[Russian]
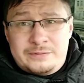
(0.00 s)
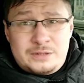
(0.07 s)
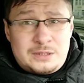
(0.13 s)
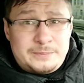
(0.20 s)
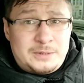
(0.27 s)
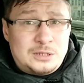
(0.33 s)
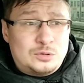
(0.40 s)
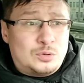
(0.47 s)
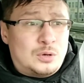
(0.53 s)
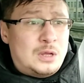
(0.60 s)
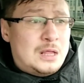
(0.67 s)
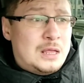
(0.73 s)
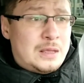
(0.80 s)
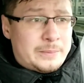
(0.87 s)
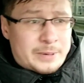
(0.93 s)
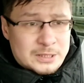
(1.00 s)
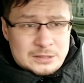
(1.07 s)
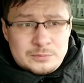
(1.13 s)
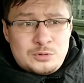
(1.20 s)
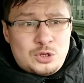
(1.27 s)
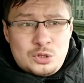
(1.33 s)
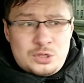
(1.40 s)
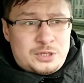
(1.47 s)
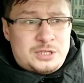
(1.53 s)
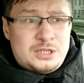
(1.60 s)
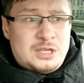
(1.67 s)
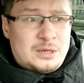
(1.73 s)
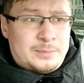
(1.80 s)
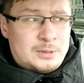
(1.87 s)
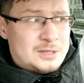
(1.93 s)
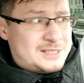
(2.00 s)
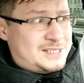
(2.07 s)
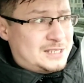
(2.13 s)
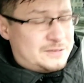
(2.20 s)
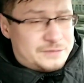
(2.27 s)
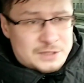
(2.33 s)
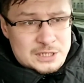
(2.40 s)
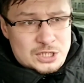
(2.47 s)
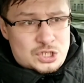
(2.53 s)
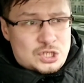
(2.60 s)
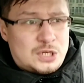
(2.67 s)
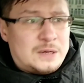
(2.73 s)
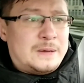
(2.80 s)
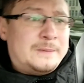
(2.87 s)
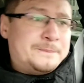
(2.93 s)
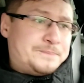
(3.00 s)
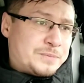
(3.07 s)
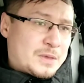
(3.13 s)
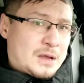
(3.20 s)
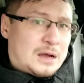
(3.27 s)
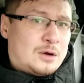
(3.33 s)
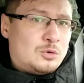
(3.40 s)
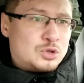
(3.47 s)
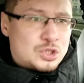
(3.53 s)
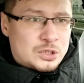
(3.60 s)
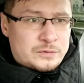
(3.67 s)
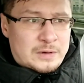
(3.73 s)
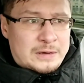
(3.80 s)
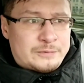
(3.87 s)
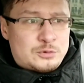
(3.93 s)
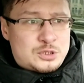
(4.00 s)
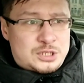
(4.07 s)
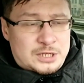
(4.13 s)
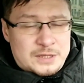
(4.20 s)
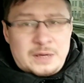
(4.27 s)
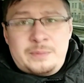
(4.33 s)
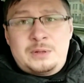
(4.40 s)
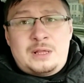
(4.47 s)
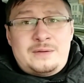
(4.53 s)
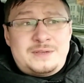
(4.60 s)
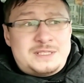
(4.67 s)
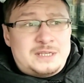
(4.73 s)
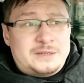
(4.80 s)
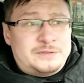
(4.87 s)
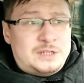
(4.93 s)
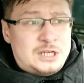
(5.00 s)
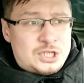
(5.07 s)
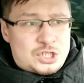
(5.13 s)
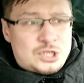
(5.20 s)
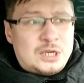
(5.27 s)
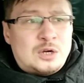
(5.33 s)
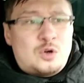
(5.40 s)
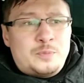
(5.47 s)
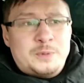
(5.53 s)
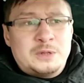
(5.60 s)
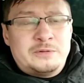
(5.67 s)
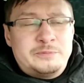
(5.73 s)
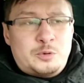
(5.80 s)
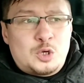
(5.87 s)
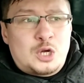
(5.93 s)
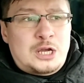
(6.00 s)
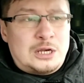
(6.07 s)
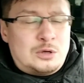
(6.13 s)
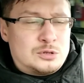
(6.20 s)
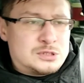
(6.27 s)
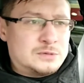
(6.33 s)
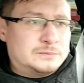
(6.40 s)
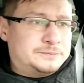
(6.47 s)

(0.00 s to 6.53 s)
в этом году, поэтому ее нигде не было здесь в наличии. А уже в августе она была везде в наличии, я купил много колес.